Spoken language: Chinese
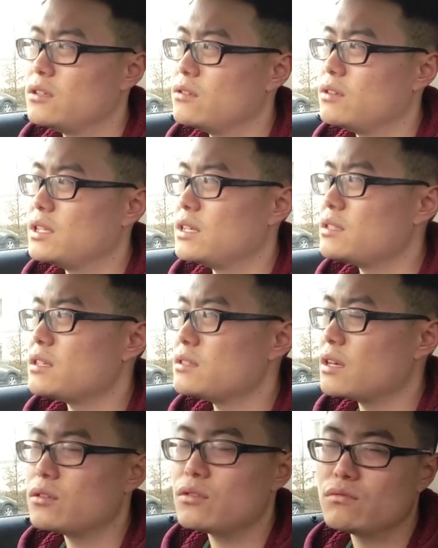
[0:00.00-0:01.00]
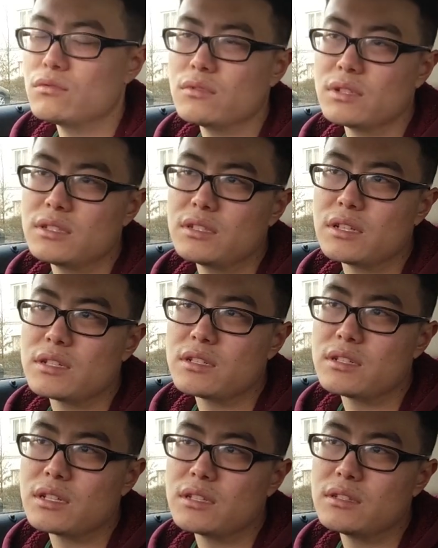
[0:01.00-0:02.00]
所以大家在用无国籍人
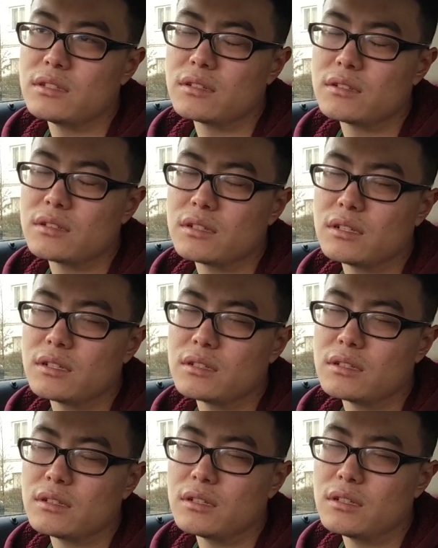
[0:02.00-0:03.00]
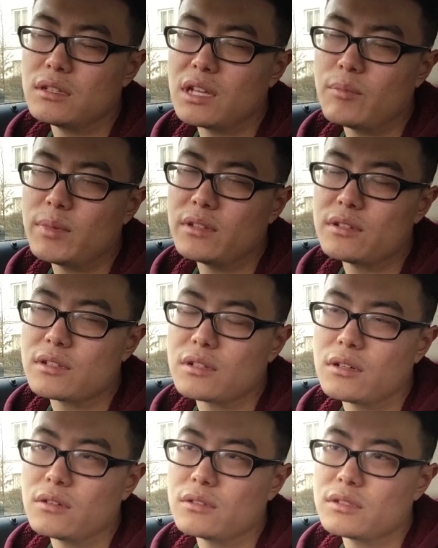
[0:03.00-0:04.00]
士申请这个难民的时候，